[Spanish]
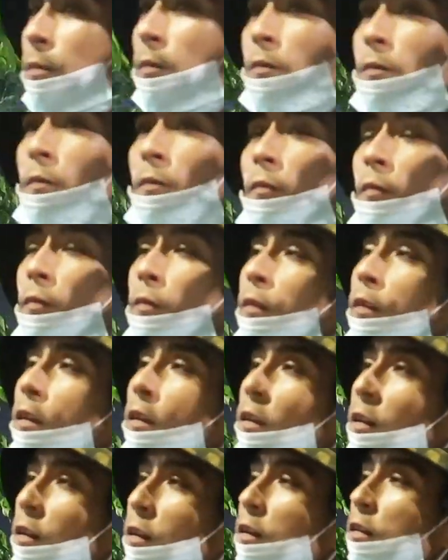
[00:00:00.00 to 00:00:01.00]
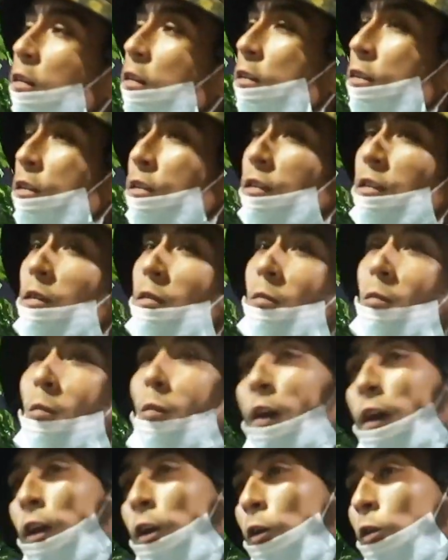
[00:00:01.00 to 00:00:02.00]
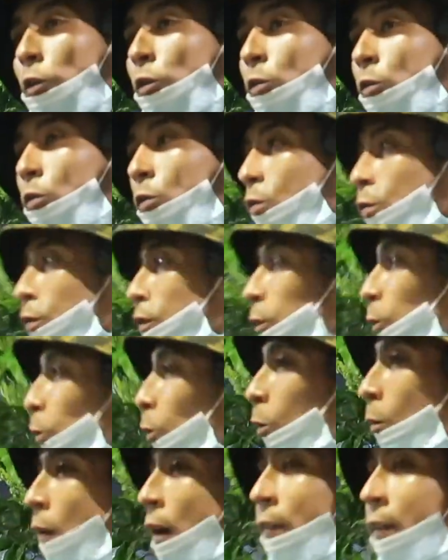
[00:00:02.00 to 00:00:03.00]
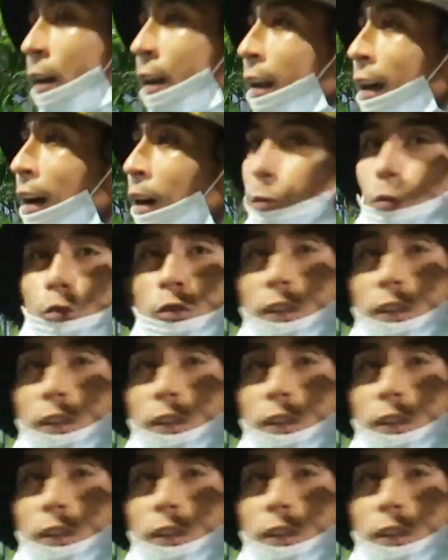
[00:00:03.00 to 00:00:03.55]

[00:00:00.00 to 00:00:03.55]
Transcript: cuánto hablaste con tu madre? Bueno, yo me había alejado un